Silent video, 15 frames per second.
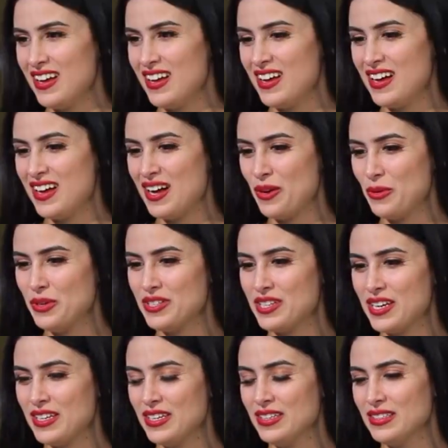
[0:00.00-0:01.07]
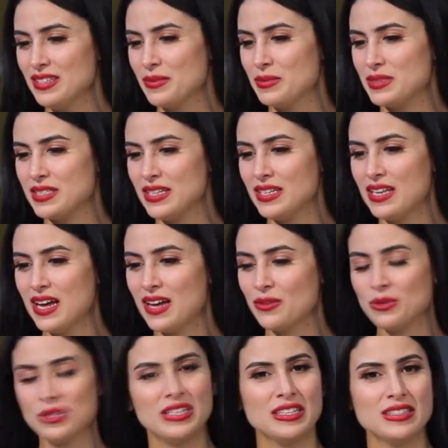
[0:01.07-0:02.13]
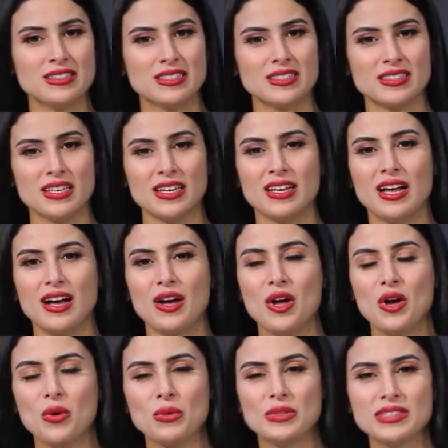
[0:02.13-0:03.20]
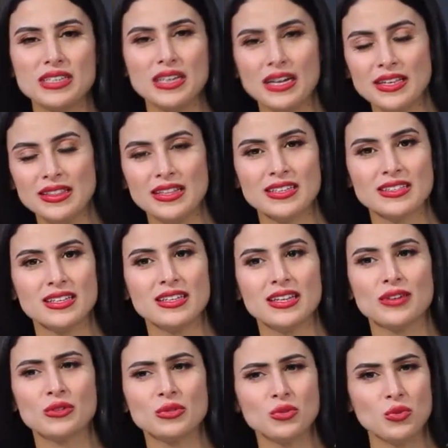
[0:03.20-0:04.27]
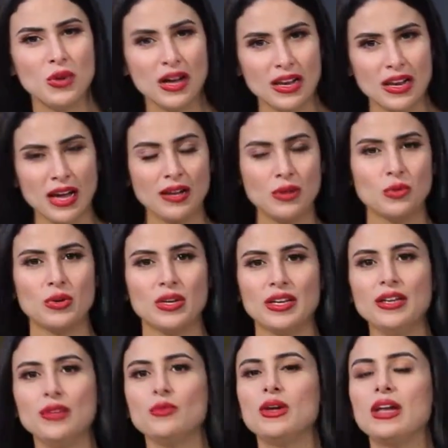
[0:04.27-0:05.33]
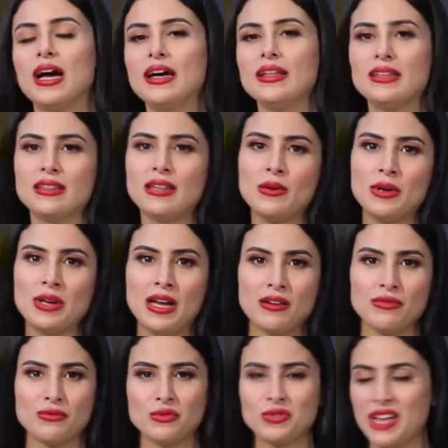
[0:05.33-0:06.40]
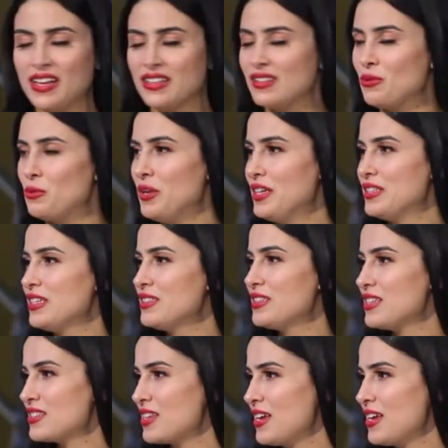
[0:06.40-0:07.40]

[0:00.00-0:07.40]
آه، حويجه ياسر مزيانه ياسر سهله وتساعدنا زاده كسوا لحلو العيد ولا حتى توا نعرفوا ساعات الواحد ينسى